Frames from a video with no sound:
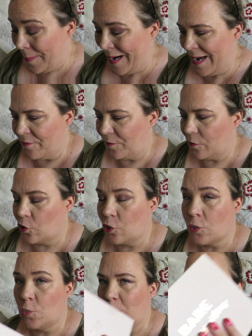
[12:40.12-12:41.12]
Bref,
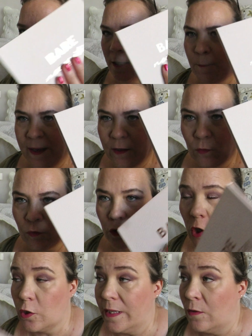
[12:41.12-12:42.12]
j'en suis hyper
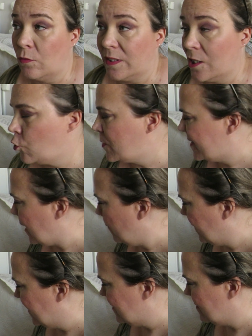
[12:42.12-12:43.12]
contente. Écoutez, jusqu'à
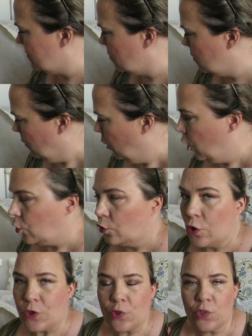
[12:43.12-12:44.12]
présent,
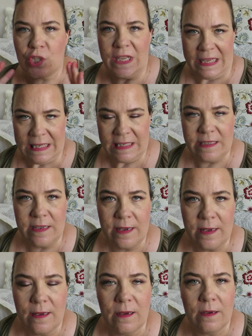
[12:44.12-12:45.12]
de ce que j'ai testé
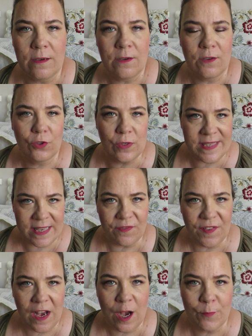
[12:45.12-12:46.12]
euh, de ces
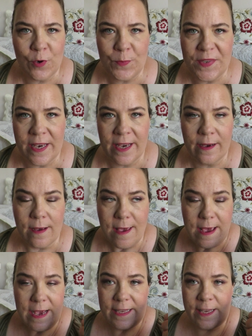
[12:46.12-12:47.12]
fards à paupières,
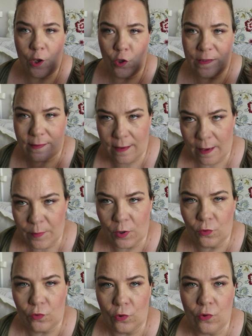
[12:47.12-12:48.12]
il y a une très
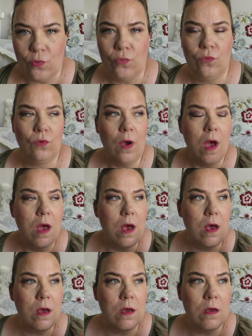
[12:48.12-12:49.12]
bonne tenue.
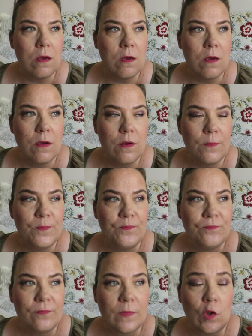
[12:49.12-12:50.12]

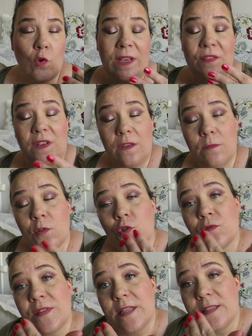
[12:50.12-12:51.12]
Euh, donc effectivement,
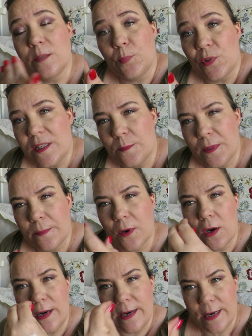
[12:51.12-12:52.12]
je vous ai dit petit
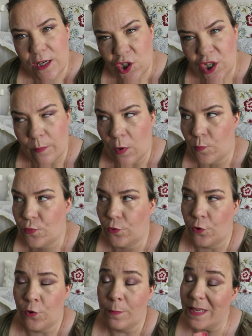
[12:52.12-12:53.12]
bémol légèrement
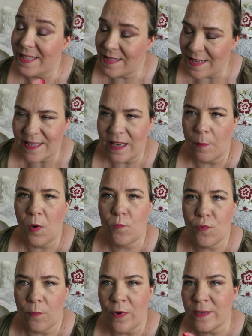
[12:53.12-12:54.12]
poudreux, mais sincèrement,
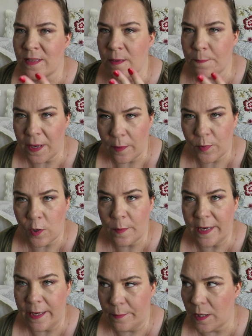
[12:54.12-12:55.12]
pour moi, c'est pas un
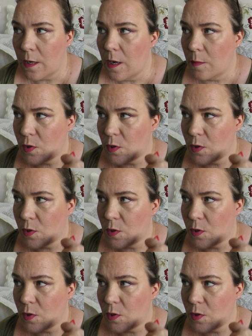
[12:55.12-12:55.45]
problème.